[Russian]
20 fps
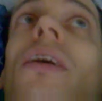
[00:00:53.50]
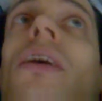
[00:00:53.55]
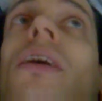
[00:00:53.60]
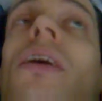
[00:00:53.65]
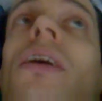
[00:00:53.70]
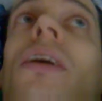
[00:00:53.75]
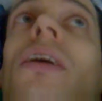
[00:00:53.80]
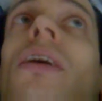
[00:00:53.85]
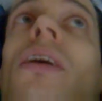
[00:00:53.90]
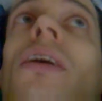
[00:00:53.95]

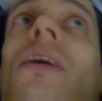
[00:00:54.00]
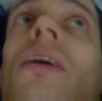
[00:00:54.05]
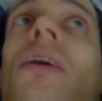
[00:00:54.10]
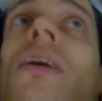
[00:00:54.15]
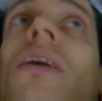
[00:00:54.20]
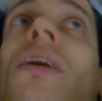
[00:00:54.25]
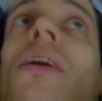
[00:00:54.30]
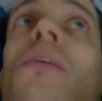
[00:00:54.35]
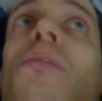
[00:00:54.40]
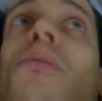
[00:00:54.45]

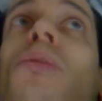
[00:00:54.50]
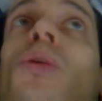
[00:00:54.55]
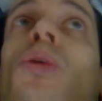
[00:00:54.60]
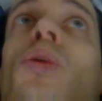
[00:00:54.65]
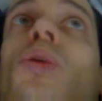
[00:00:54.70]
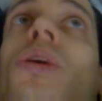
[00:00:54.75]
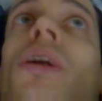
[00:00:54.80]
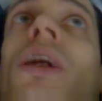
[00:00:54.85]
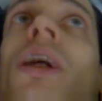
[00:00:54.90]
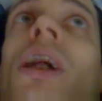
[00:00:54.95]
Или
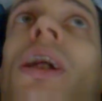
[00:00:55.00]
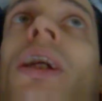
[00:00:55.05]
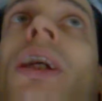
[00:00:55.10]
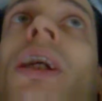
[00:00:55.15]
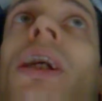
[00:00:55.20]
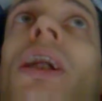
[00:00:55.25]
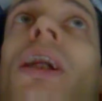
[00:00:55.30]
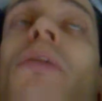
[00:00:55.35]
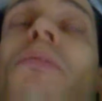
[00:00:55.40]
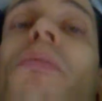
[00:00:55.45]
буду делать
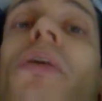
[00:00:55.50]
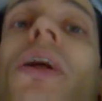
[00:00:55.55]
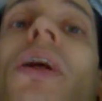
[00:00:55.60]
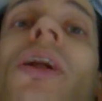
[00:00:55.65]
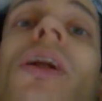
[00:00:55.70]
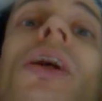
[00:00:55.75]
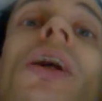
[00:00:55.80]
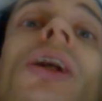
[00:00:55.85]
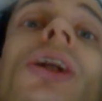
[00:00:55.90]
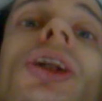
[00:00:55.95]
какие-то
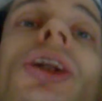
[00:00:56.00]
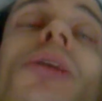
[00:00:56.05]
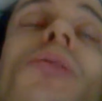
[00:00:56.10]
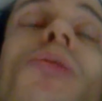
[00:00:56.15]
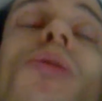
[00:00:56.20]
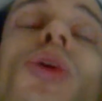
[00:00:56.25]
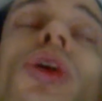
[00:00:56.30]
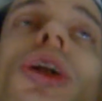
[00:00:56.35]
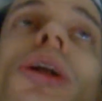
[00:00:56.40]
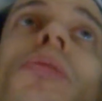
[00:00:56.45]
передачи,
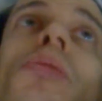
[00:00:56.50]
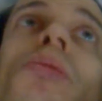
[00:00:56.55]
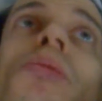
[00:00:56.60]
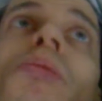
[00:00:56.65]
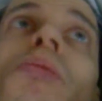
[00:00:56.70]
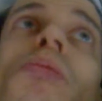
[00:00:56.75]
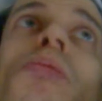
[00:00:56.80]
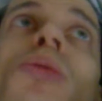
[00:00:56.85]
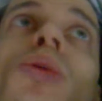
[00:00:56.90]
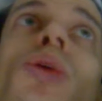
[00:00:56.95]
может,
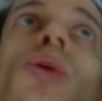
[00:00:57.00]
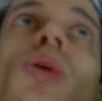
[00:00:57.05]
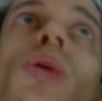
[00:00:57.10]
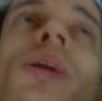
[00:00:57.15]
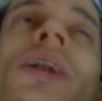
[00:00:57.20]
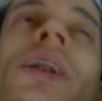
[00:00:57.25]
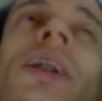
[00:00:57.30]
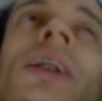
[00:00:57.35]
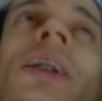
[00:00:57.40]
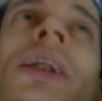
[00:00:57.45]
буду
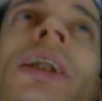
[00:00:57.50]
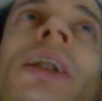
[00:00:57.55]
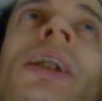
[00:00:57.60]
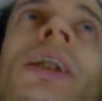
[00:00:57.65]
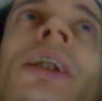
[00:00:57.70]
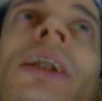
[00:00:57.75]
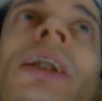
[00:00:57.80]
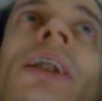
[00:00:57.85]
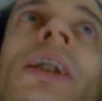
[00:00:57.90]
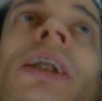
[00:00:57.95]

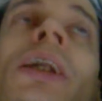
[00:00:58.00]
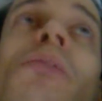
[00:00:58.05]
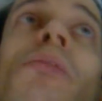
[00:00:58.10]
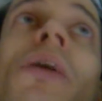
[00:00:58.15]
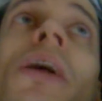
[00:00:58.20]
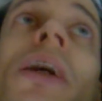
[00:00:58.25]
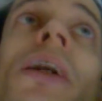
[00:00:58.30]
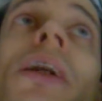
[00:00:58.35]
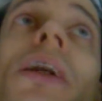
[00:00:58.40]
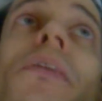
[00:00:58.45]

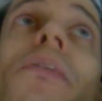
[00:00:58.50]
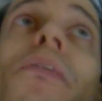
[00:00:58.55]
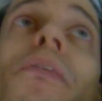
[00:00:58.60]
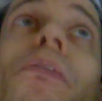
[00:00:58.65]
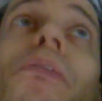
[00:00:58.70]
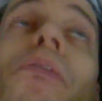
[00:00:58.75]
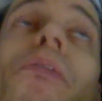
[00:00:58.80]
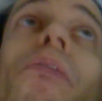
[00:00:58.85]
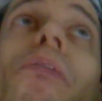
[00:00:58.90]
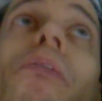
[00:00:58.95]
снимать
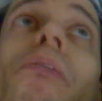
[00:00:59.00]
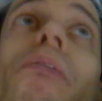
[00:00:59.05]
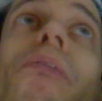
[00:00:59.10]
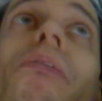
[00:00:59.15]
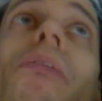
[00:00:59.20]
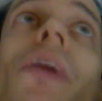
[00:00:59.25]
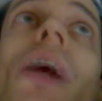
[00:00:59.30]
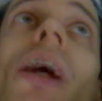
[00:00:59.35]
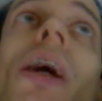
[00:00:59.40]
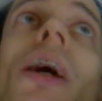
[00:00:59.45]

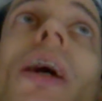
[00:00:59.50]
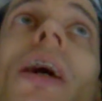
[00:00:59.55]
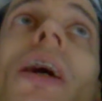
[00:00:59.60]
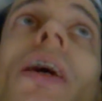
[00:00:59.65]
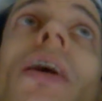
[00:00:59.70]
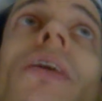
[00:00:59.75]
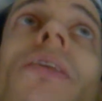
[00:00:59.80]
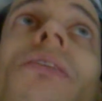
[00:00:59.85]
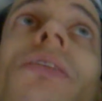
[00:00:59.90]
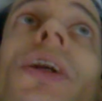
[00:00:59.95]

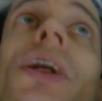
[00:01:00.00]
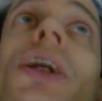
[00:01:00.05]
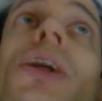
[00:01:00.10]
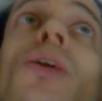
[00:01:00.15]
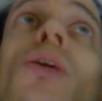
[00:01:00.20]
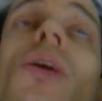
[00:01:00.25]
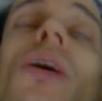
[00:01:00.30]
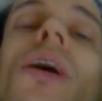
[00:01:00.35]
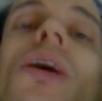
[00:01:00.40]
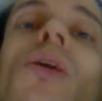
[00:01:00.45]

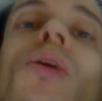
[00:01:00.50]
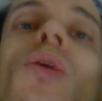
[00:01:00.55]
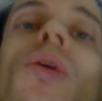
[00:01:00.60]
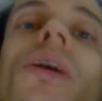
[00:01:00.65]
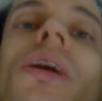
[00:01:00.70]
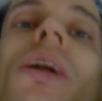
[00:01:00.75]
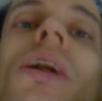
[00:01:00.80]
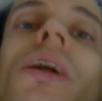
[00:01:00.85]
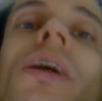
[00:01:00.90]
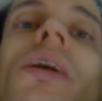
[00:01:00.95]
видео
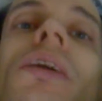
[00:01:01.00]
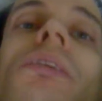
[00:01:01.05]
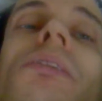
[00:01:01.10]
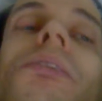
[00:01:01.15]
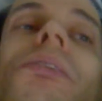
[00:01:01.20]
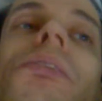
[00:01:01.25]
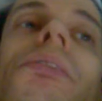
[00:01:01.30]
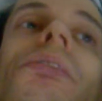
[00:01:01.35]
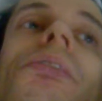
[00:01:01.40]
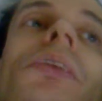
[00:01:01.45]
какое-то,
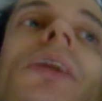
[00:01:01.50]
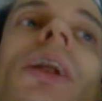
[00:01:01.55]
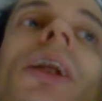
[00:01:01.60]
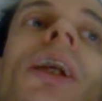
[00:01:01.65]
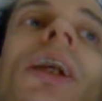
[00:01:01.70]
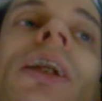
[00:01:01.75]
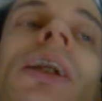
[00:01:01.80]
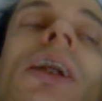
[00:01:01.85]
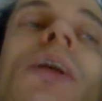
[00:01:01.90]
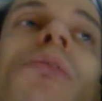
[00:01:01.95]

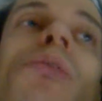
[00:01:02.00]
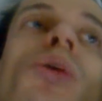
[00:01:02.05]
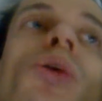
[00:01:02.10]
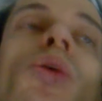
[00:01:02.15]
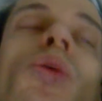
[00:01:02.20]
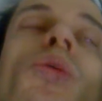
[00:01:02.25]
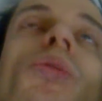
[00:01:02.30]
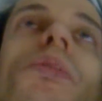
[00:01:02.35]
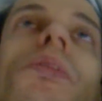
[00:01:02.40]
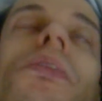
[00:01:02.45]
если
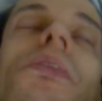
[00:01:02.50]
буду